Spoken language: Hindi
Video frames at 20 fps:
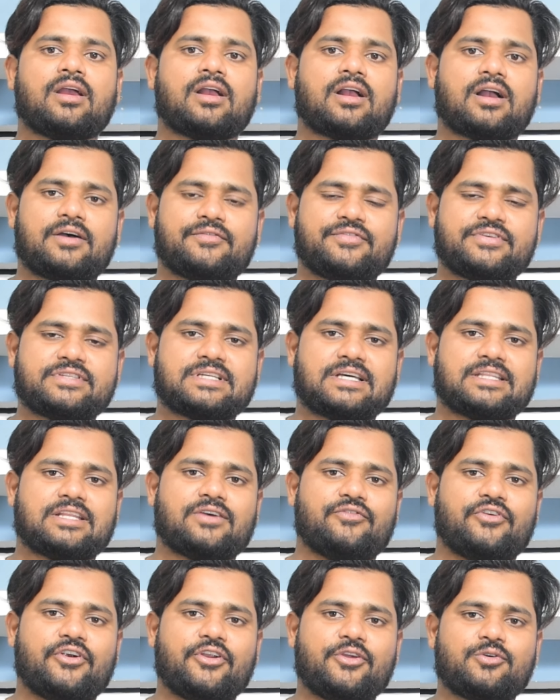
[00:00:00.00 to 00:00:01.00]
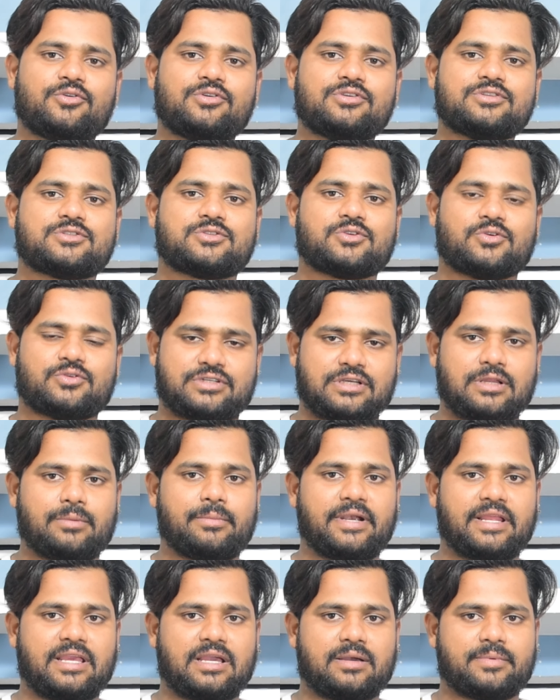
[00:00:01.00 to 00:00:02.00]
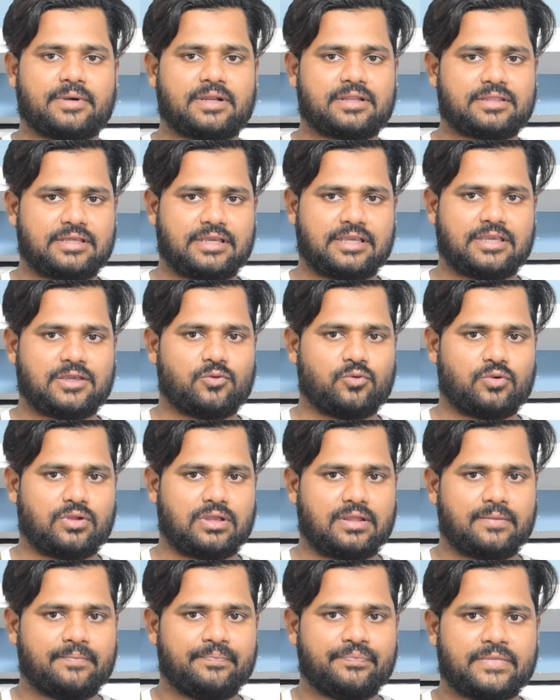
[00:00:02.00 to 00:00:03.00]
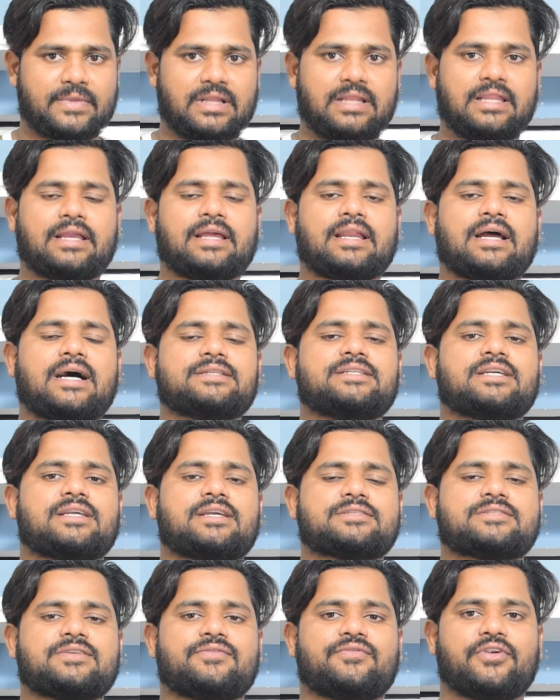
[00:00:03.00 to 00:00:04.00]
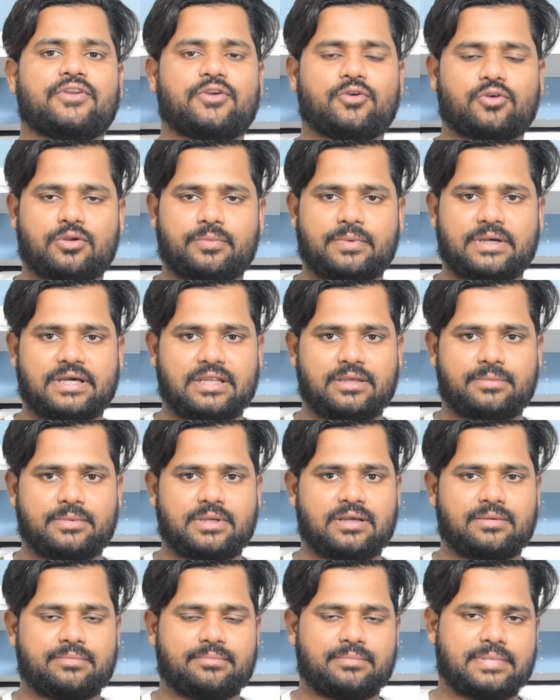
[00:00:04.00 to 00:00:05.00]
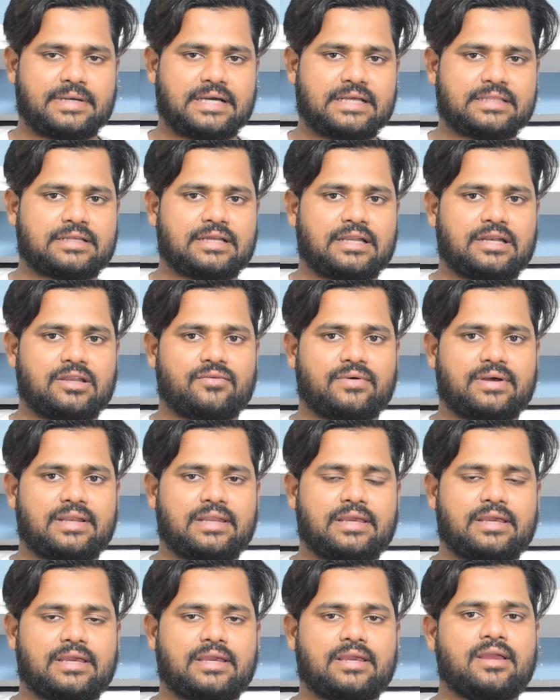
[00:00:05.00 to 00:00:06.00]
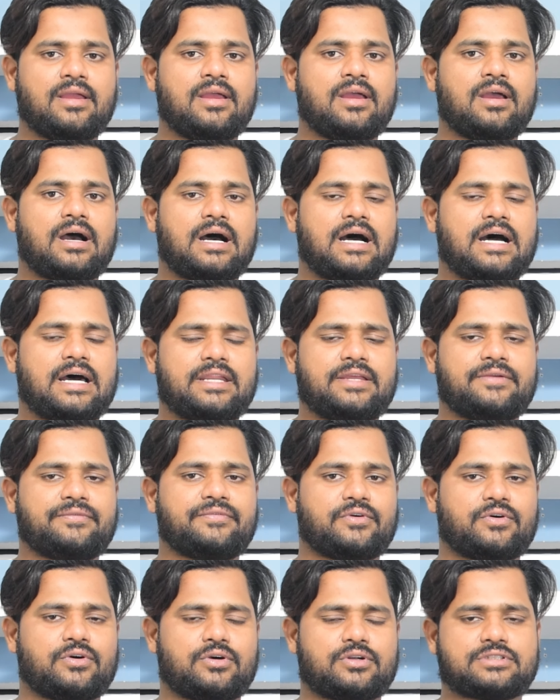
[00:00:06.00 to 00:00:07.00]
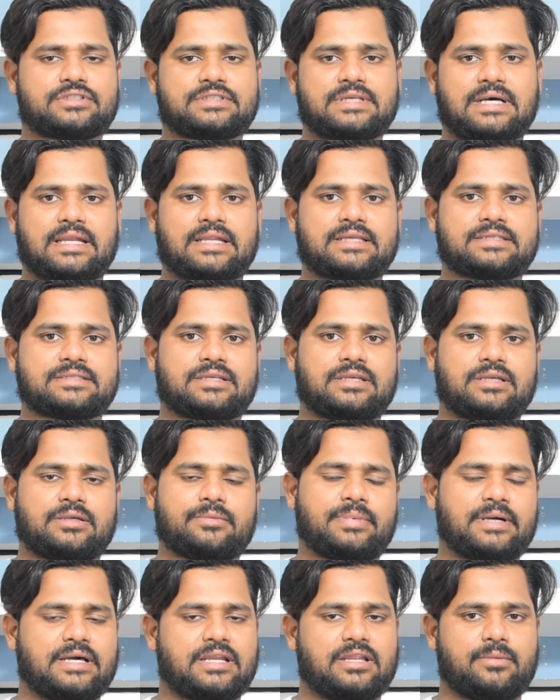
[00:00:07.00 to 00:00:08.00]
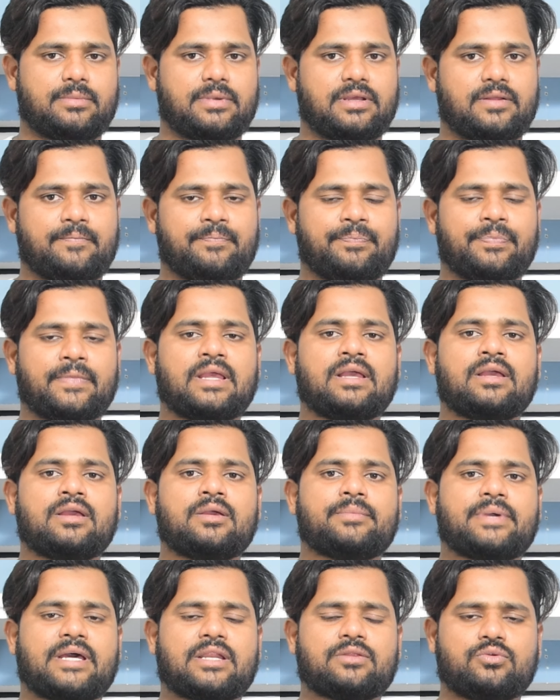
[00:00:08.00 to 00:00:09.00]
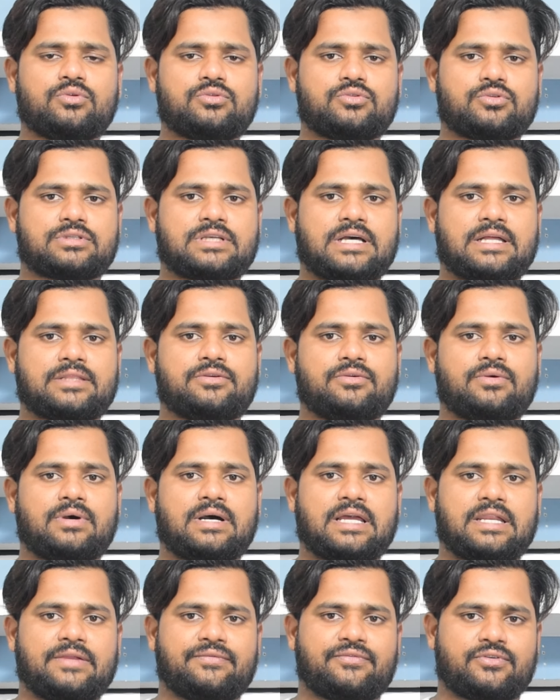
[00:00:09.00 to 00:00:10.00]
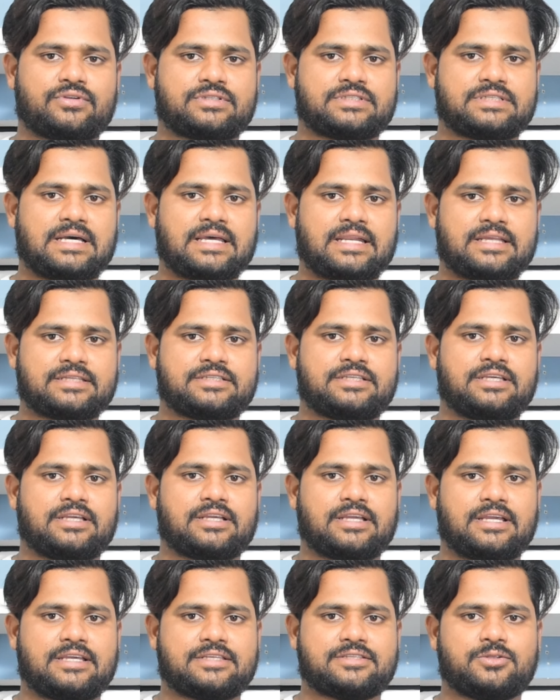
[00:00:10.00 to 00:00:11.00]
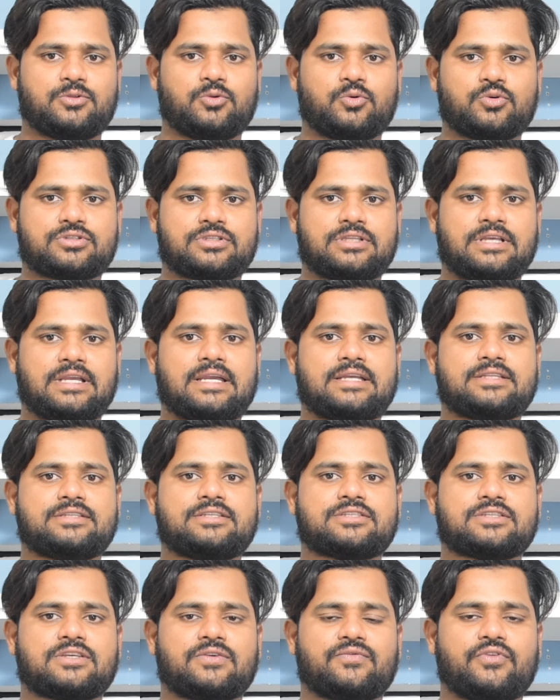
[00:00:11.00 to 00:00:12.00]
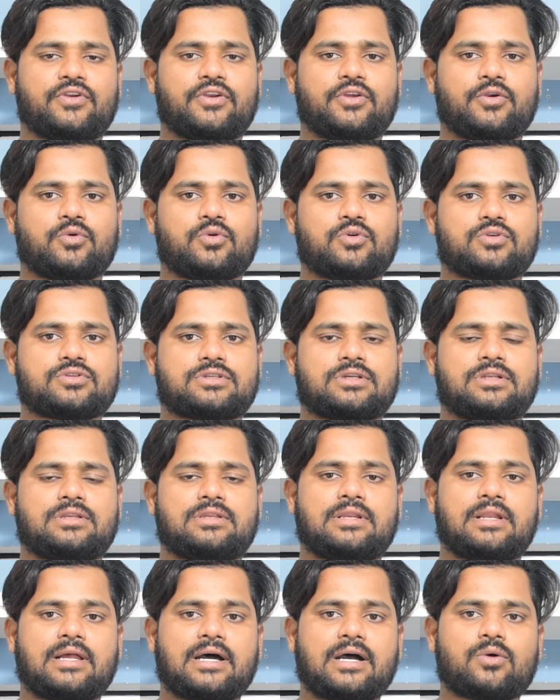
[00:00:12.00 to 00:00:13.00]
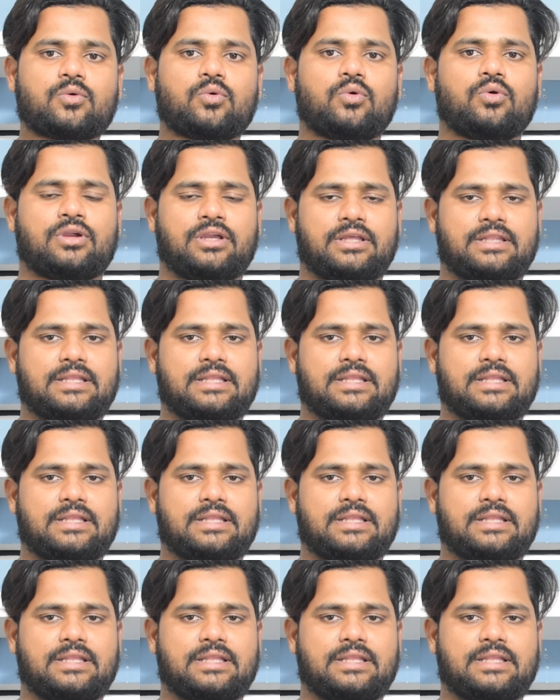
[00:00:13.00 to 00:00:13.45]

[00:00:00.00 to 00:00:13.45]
काफ़ी ज़्यादा वीडियो सोशल मीडिया पर देखे होंगे लेकिन आज एक ऐसे वीडियो के बारे में हम बात करने वाले हैं आरिफ और सारस के बारे में प्यारे दोस्तों साथियों आरिफ और सारस की एक ऐसी दोस्ती है जिसकी वीडियोस लाखों की